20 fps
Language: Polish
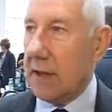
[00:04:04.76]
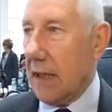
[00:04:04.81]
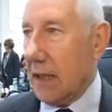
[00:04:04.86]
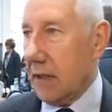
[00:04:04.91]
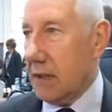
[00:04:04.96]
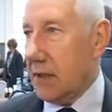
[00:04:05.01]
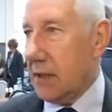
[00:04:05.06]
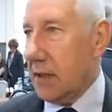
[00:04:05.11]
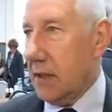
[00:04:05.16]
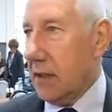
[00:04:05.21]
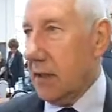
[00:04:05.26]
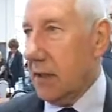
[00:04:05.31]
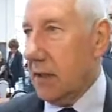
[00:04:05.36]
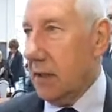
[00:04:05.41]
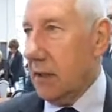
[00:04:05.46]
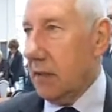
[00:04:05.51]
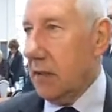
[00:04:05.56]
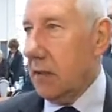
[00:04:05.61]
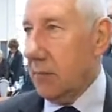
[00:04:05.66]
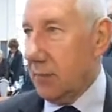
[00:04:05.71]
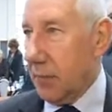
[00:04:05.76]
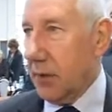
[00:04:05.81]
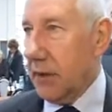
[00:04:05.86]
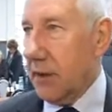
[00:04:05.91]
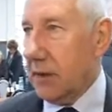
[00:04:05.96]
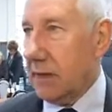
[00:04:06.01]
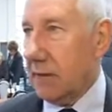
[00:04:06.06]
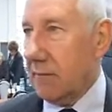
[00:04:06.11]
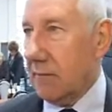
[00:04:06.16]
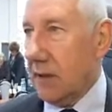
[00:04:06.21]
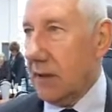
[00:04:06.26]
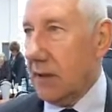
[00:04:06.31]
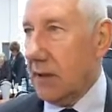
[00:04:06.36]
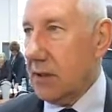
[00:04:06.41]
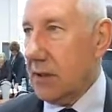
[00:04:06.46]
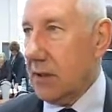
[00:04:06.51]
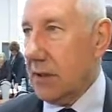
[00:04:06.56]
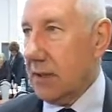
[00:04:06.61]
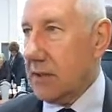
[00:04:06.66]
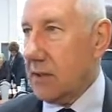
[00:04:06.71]
trakcie
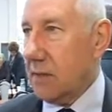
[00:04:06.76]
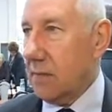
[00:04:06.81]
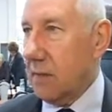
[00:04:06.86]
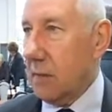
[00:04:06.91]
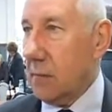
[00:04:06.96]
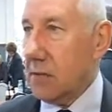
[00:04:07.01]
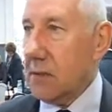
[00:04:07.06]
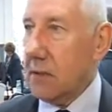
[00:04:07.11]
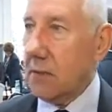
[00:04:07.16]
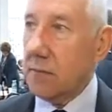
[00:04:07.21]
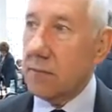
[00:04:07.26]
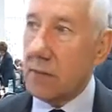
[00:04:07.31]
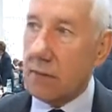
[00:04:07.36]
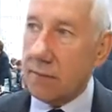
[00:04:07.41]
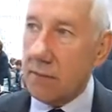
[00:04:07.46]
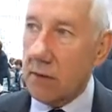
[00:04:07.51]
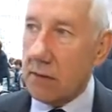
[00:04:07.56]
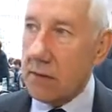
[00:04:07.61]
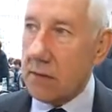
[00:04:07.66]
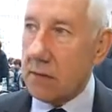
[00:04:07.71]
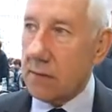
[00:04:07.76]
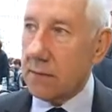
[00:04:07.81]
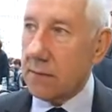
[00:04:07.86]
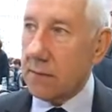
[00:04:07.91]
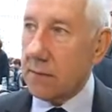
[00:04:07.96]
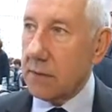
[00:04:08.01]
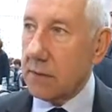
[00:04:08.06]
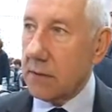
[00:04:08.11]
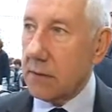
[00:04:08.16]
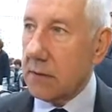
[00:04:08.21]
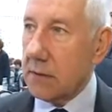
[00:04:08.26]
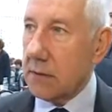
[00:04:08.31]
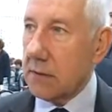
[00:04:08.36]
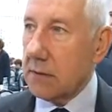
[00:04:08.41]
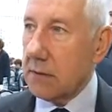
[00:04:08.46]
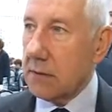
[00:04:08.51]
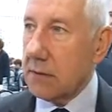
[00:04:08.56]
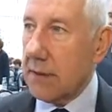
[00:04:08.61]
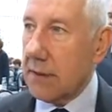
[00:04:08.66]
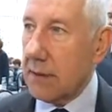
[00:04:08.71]
projektowania się nasuwały, zarówno wniosków
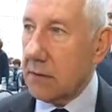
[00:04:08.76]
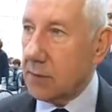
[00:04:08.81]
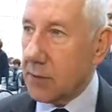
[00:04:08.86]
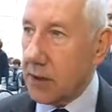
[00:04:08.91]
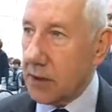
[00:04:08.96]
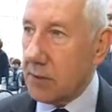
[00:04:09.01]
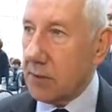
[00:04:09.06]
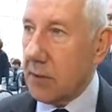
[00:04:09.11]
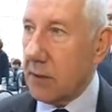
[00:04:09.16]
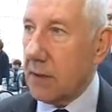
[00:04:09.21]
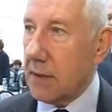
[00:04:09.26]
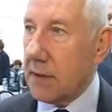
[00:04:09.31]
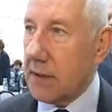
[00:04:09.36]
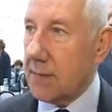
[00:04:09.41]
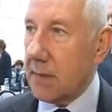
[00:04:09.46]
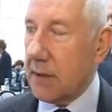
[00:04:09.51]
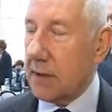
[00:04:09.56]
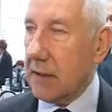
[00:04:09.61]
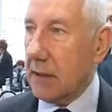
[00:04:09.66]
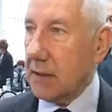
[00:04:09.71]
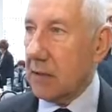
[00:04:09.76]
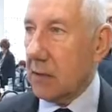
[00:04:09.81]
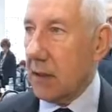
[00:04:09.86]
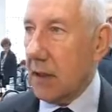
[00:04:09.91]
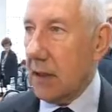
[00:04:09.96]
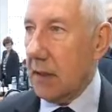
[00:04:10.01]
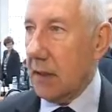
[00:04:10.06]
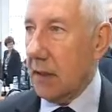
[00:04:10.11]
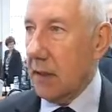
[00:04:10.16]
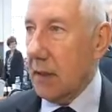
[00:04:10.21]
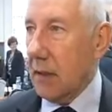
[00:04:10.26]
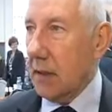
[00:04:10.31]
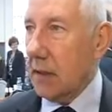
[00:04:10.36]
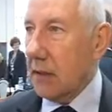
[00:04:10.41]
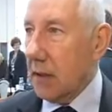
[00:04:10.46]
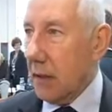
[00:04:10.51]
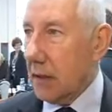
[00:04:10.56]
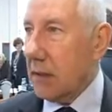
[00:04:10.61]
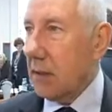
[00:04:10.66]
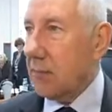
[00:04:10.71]
przyszłych przyszłego eksploatatora,
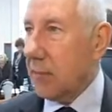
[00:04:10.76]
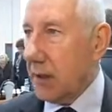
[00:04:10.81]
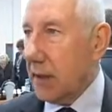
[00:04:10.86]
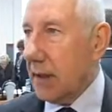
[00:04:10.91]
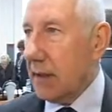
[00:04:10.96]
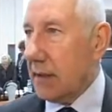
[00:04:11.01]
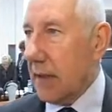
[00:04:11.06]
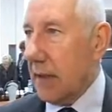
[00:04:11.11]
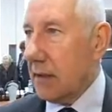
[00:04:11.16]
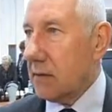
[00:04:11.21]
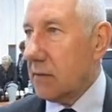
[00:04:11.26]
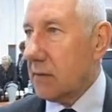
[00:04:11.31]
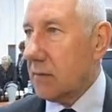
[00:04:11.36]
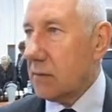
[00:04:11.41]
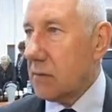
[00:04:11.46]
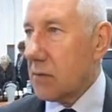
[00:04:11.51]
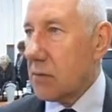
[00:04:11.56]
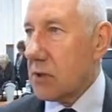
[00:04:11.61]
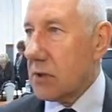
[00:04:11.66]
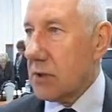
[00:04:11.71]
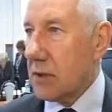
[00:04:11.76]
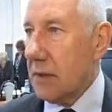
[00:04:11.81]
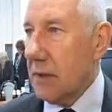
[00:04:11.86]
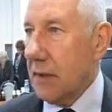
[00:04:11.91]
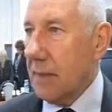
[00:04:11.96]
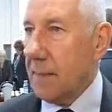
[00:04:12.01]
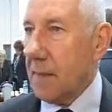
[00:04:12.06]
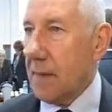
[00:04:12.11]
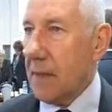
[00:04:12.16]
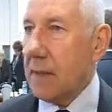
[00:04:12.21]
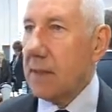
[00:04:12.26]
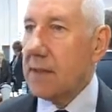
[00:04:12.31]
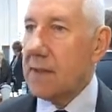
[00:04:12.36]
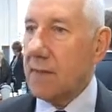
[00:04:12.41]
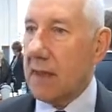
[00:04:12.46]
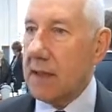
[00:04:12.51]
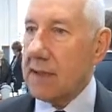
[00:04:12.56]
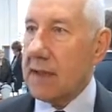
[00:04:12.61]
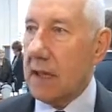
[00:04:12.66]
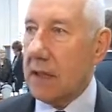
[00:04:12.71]
jak i projektantów, którzy e,
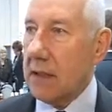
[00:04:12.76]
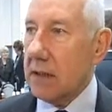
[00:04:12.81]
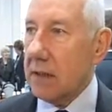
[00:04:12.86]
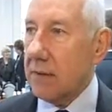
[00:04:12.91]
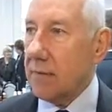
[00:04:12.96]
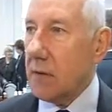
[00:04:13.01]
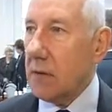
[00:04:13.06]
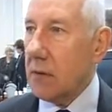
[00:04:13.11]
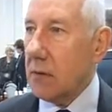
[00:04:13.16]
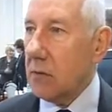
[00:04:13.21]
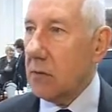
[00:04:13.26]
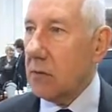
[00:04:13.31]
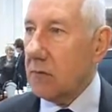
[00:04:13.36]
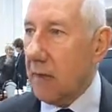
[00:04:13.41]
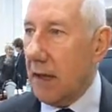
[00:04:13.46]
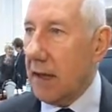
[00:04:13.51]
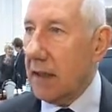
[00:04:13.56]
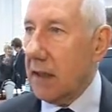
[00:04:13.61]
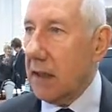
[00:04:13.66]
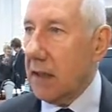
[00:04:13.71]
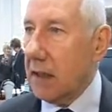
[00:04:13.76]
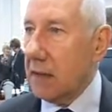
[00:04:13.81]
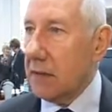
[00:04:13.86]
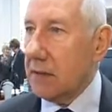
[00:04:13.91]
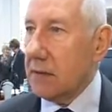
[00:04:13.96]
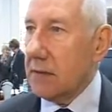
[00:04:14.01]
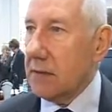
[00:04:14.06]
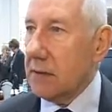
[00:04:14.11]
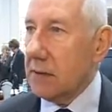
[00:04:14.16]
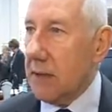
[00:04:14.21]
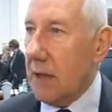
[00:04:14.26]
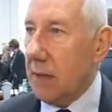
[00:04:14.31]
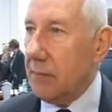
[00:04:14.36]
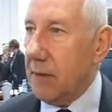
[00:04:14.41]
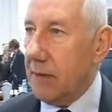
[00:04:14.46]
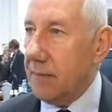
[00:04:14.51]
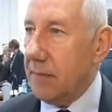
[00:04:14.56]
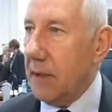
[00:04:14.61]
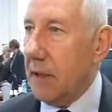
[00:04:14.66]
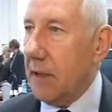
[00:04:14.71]
zwracali e, uwagę e, na
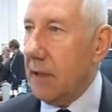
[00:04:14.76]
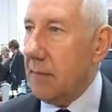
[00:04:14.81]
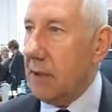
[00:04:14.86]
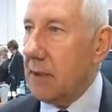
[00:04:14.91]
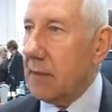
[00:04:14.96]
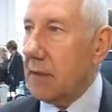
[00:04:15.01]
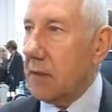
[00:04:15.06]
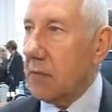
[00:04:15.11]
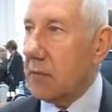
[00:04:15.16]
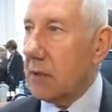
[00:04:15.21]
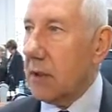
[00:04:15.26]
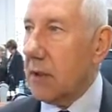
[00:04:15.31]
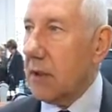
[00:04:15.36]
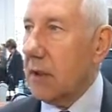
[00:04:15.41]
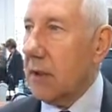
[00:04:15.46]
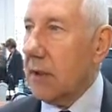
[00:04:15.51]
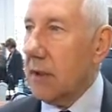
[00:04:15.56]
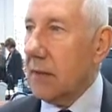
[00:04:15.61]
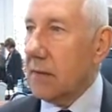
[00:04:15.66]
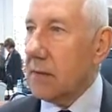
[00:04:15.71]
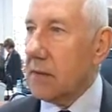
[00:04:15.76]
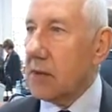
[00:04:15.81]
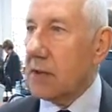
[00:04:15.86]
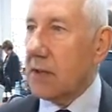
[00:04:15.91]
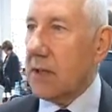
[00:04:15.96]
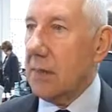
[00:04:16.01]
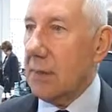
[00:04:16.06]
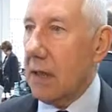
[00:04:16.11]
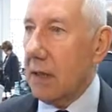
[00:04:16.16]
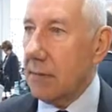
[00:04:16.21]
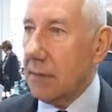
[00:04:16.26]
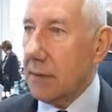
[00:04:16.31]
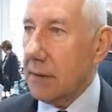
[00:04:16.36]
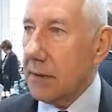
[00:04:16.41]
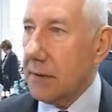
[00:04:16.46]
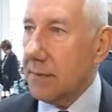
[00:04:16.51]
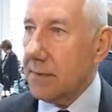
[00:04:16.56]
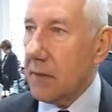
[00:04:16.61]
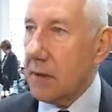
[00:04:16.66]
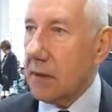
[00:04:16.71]
pewne elementy, które trzeba
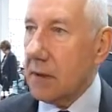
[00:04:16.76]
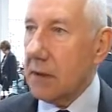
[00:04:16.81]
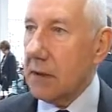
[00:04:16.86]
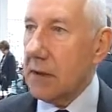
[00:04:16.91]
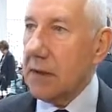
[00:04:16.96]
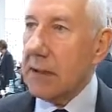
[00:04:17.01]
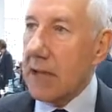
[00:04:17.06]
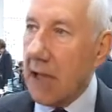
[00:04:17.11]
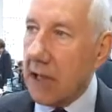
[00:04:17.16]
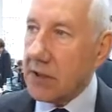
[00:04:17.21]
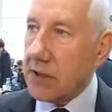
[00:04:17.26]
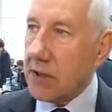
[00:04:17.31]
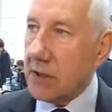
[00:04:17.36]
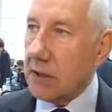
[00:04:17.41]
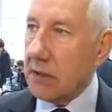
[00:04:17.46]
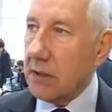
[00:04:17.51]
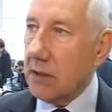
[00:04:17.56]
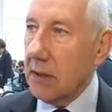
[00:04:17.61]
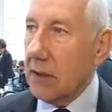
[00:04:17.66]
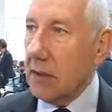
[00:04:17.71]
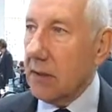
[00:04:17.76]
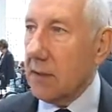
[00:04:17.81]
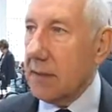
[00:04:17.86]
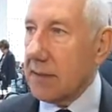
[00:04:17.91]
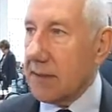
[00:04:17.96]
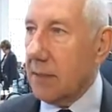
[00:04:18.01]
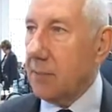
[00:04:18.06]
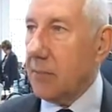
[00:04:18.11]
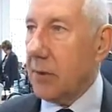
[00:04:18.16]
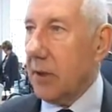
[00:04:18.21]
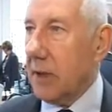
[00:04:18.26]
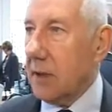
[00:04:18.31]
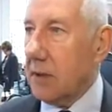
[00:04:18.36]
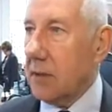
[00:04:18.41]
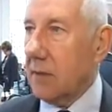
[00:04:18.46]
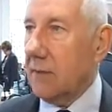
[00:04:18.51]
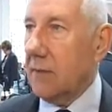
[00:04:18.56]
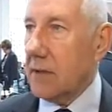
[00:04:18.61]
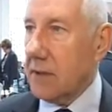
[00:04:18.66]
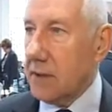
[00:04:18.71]
by inaczej
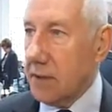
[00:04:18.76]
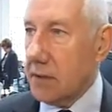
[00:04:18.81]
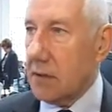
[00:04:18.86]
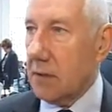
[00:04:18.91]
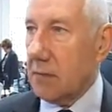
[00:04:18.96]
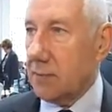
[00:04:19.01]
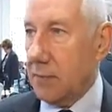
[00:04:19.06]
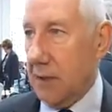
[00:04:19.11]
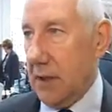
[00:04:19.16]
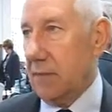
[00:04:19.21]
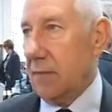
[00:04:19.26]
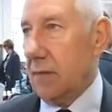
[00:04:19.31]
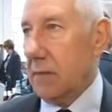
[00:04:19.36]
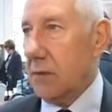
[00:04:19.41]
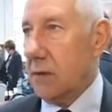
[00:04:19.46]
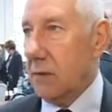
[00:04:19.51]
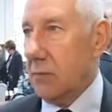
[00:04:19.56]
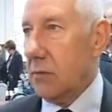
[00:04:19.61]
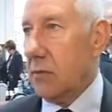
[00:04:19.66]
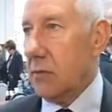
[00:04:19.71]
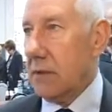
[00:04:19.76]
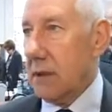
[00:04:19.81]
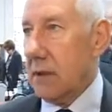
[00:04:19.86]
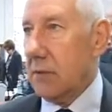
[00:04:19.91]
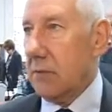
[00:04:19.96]
zaprojektować niż to pierwotnie było